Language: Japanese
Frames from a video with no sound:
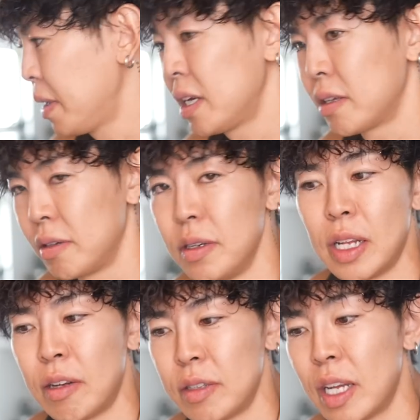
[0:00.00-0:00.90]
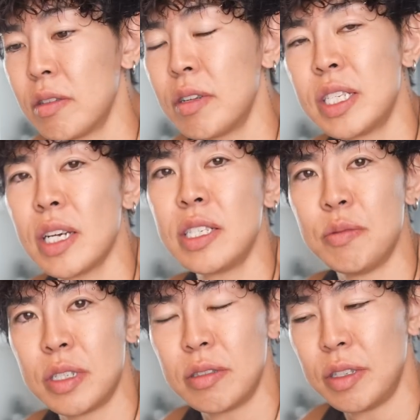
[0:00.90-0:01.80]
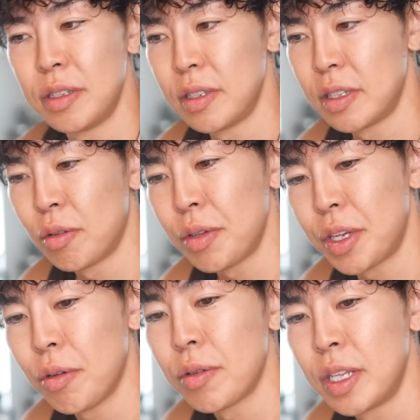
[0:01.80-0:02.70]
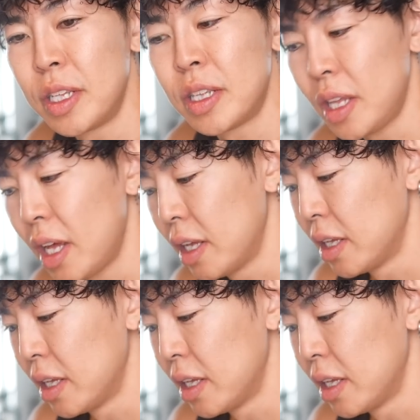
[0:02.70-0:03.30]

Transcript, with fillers: ヤング、あの、何のリサーチもせずに、ドン・キホーテに行って、